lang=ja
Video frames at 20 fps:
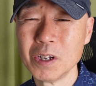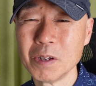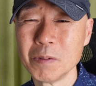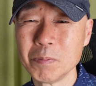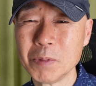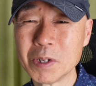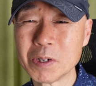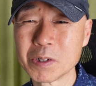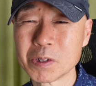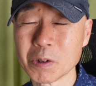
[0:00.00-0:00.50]

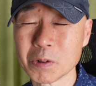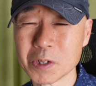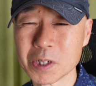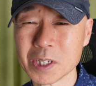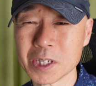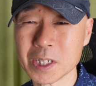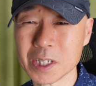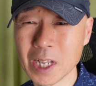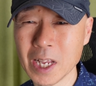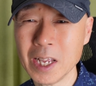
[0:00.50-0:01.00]
見る
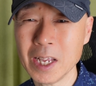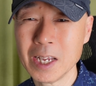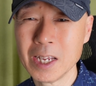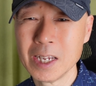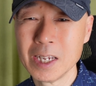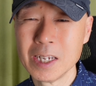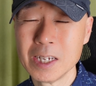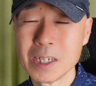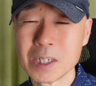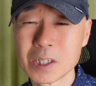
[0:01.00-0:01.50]
時にね、
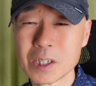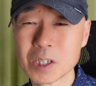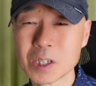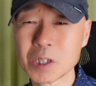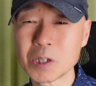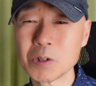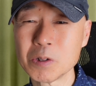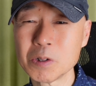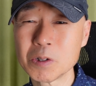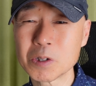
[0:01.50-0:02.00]
地
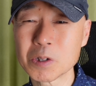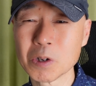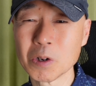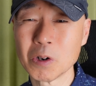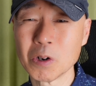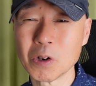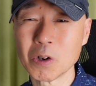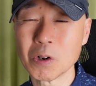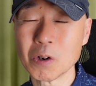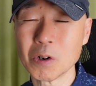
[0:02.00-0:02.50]
球ショー
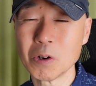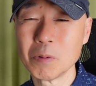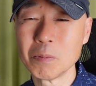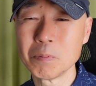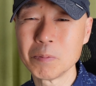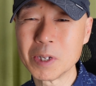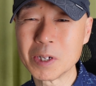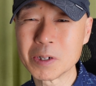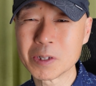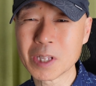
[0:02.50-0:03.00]
を
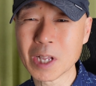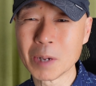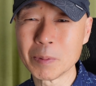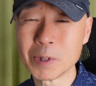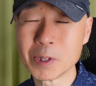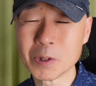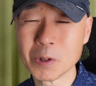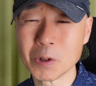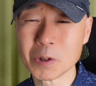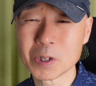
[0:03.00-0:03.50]
見るた
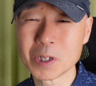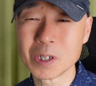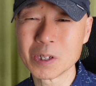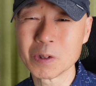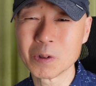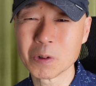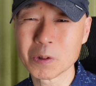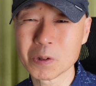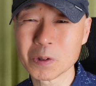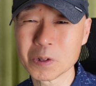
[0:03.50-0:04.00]
めの機
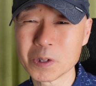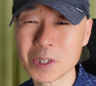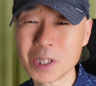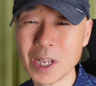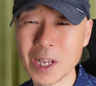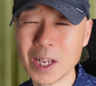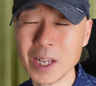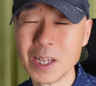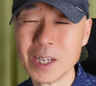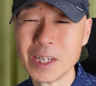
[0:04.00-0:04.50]
能とし
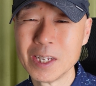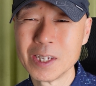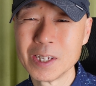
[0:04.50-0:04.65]
て